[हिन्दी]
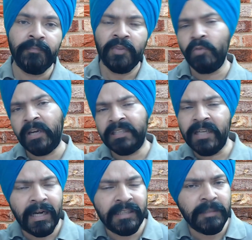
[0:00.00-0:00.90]
तो वो कहता
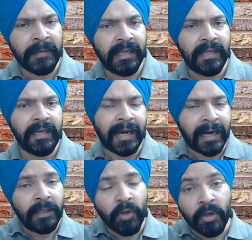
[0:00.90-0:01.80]
हाँ जी पहले
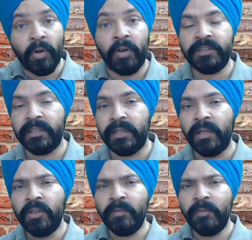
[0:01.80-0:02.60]
आठ और नौ चाहिए